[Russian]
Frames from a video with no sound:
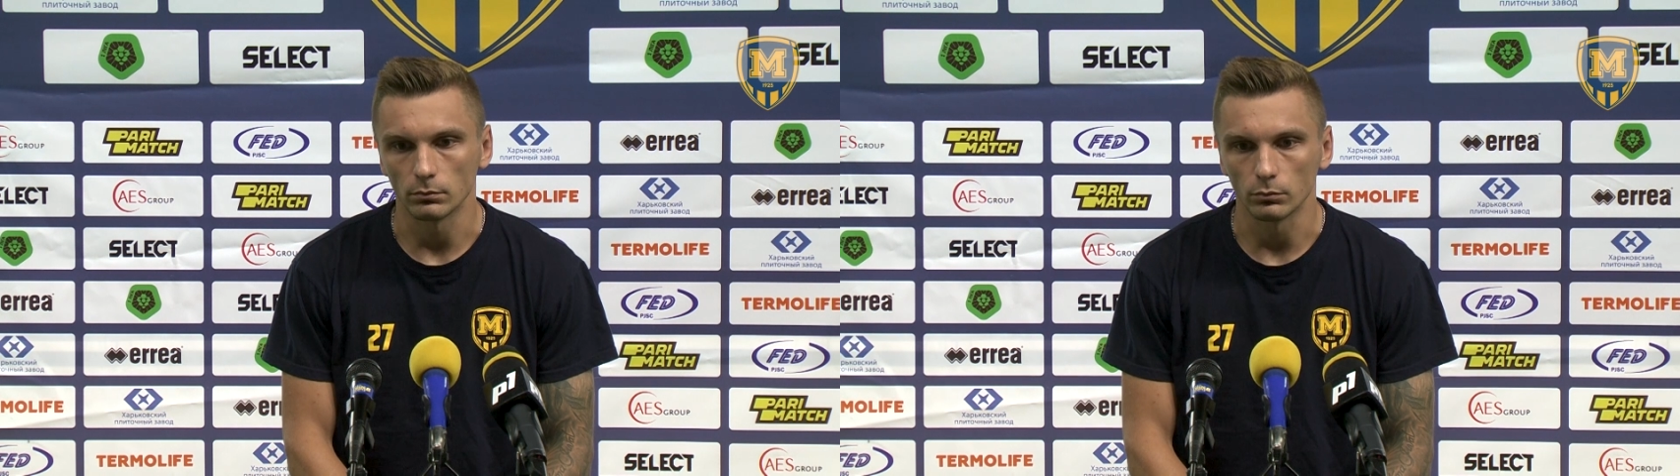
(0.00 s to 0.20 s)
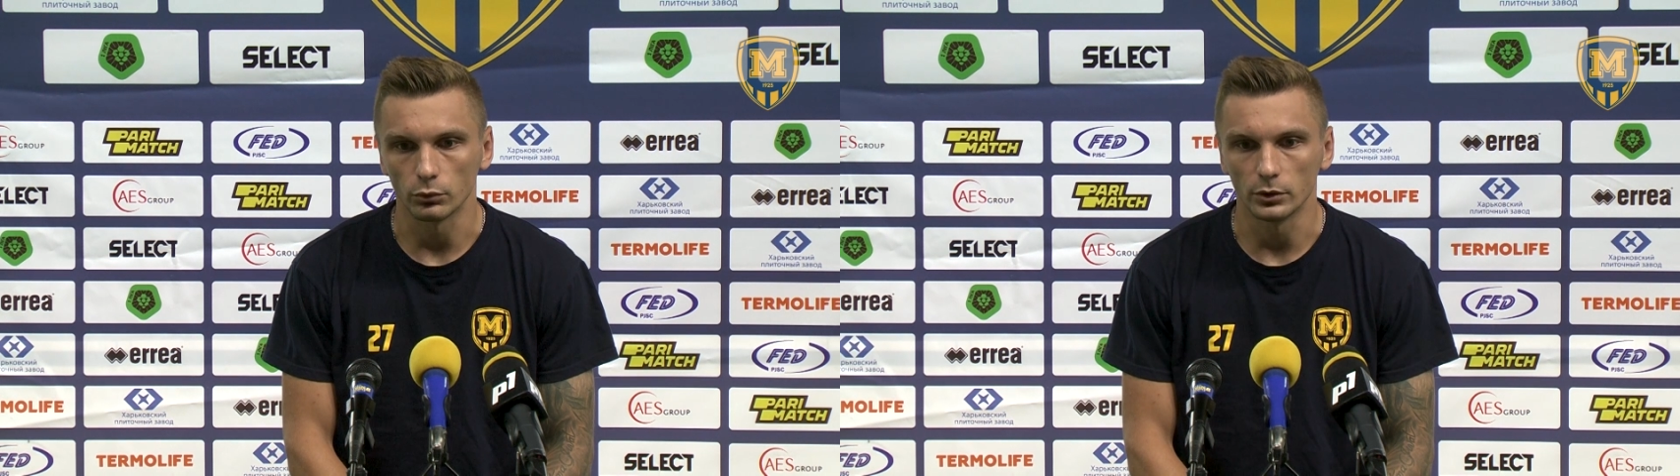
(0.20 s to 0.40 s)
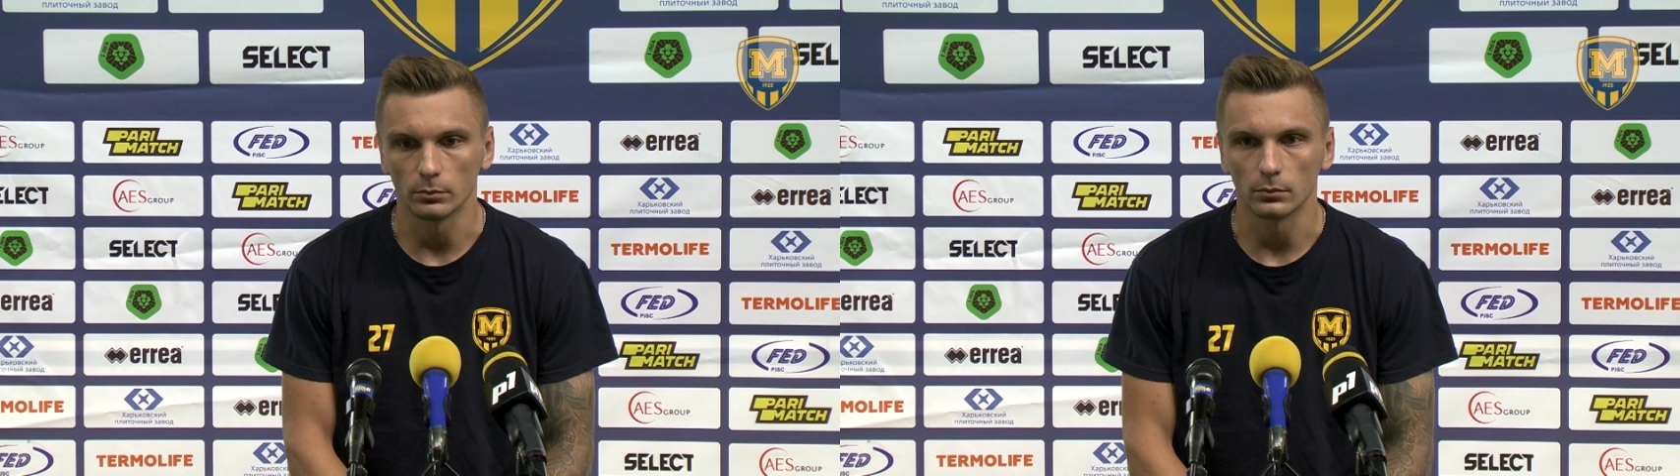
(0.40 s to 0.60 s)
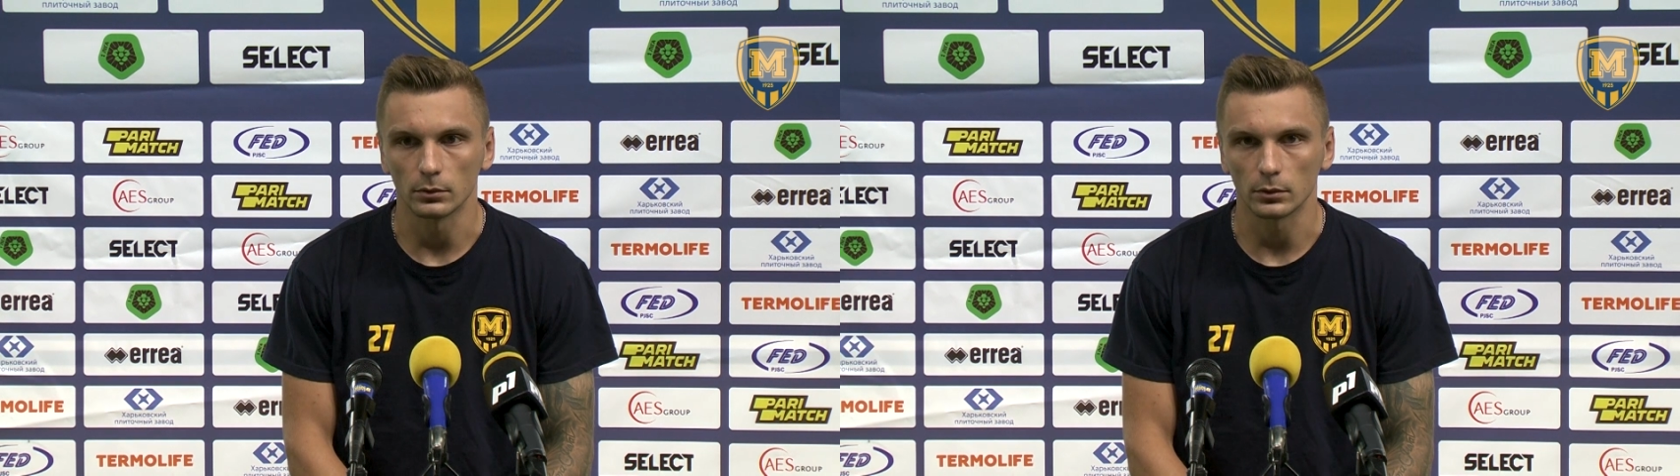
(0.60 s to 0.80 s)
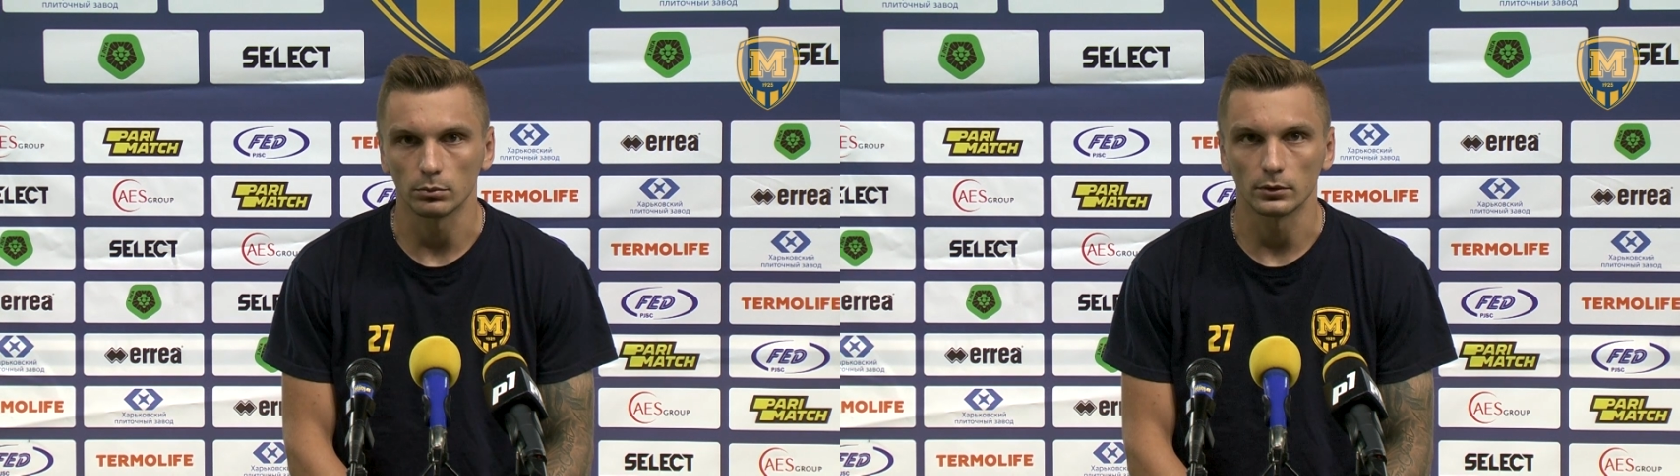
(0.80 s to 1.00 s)
Будем
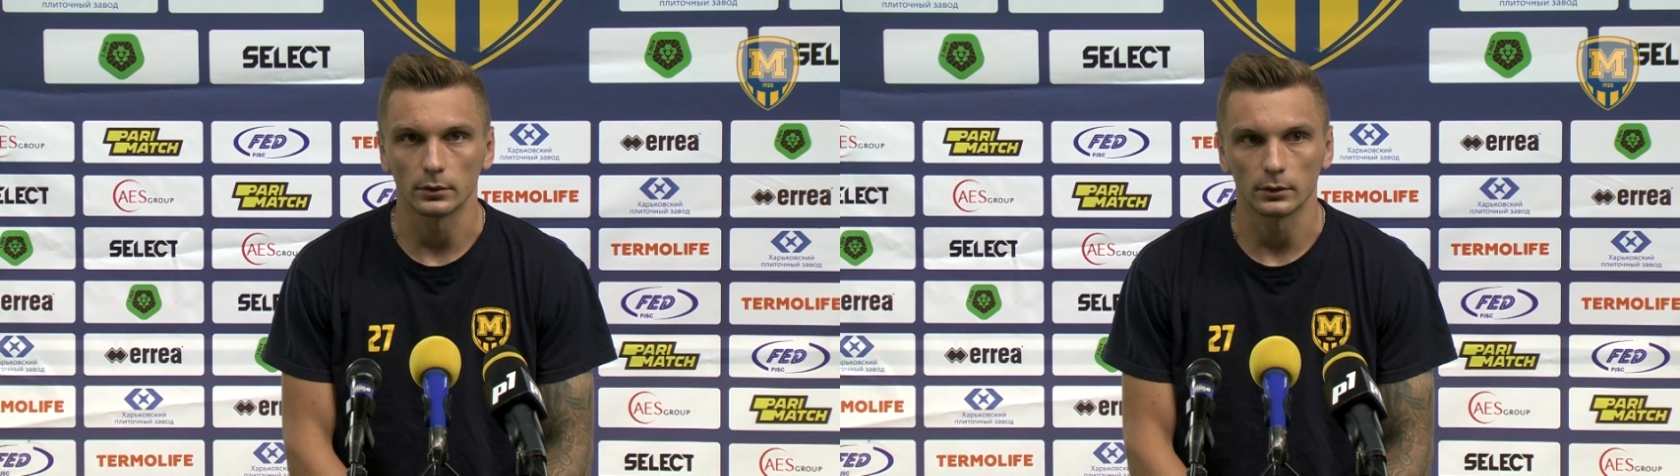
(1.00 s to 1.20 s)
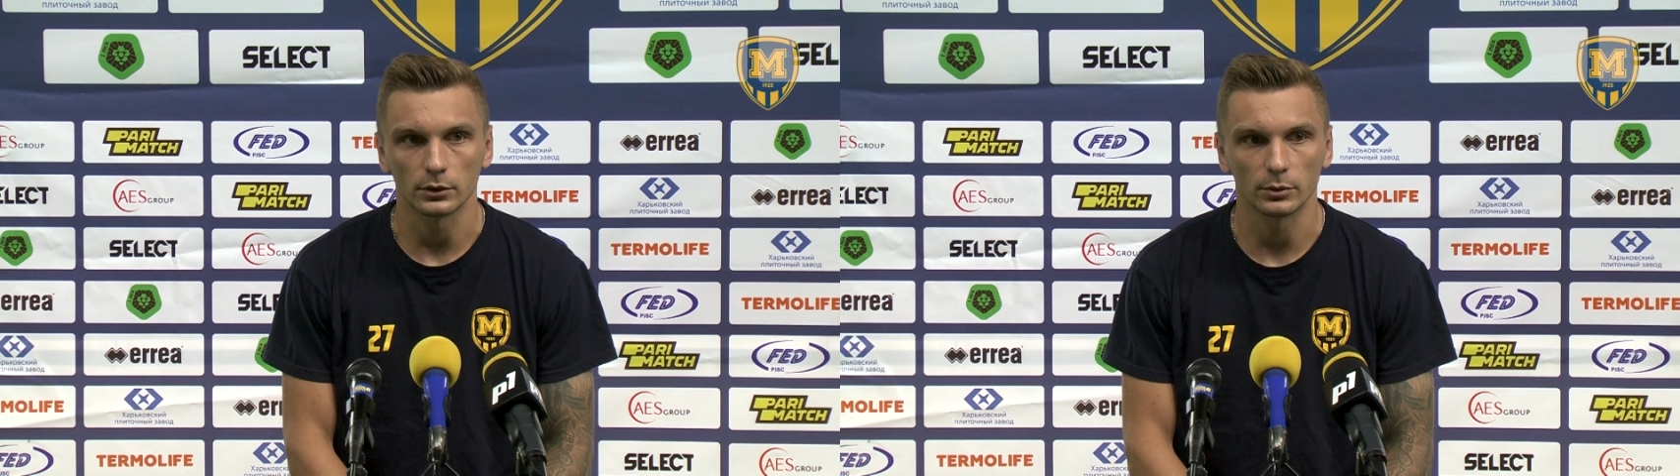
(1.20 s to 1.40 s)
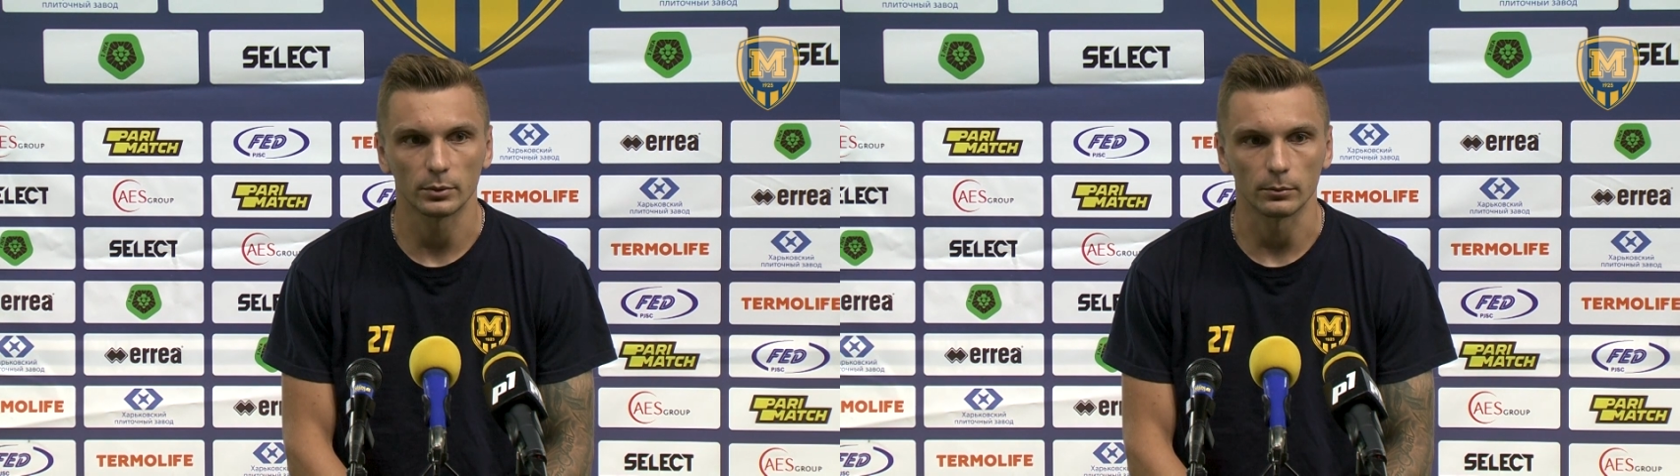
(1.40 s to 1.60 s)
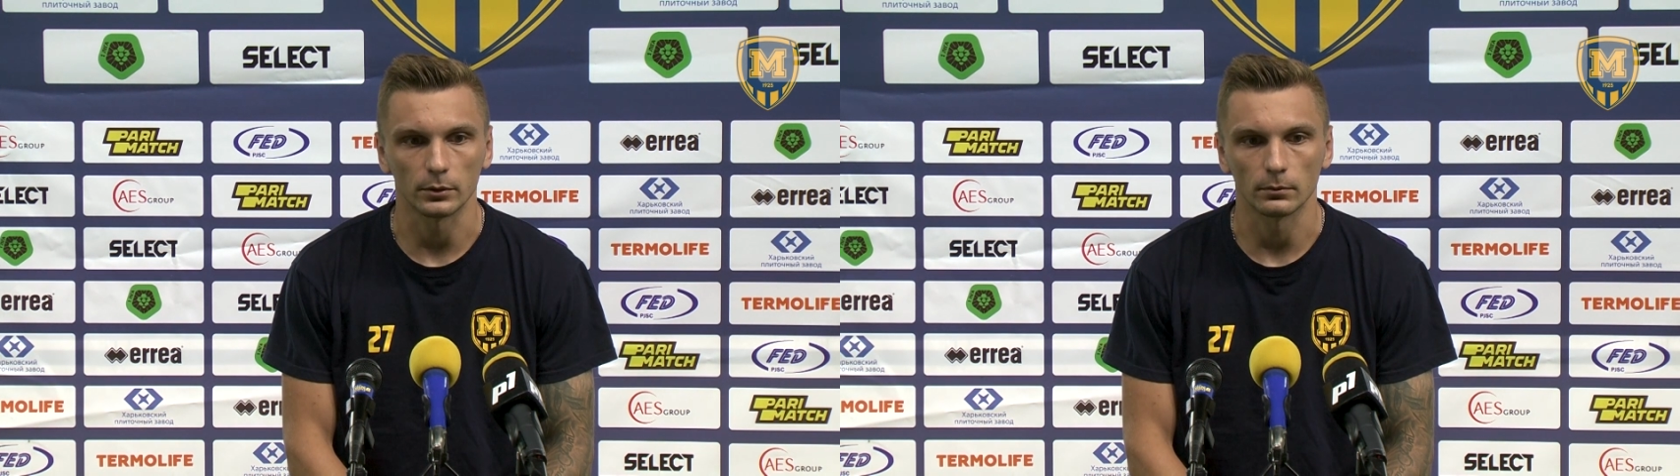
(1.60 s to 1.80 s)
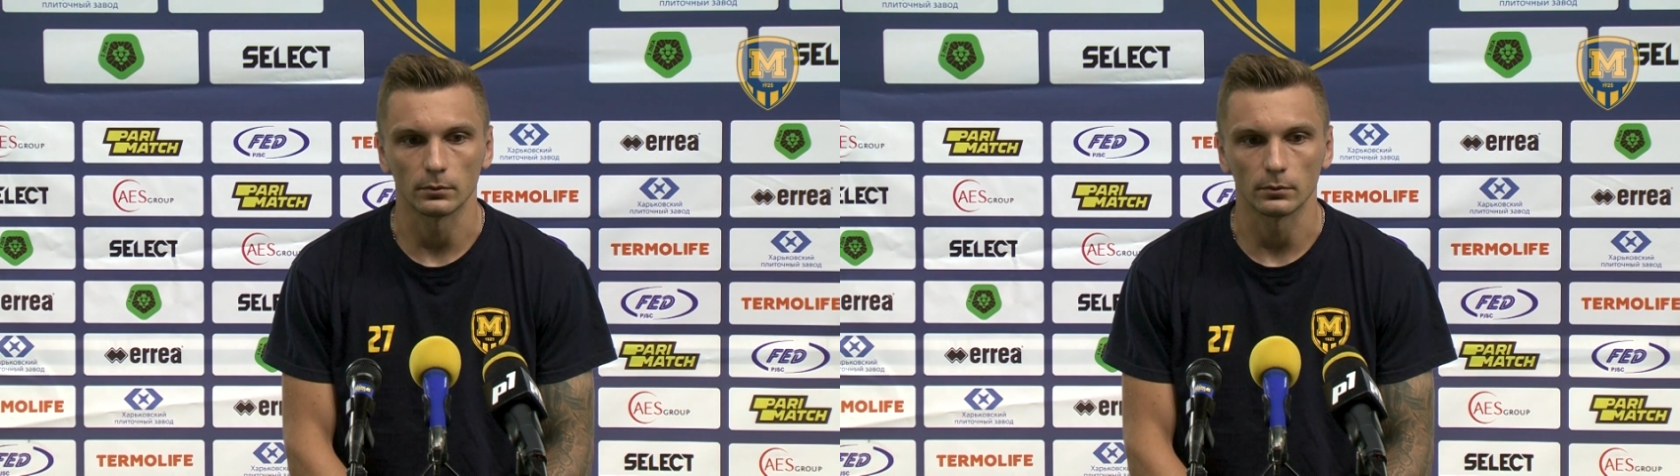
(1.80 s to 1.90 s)
работать над ошибками,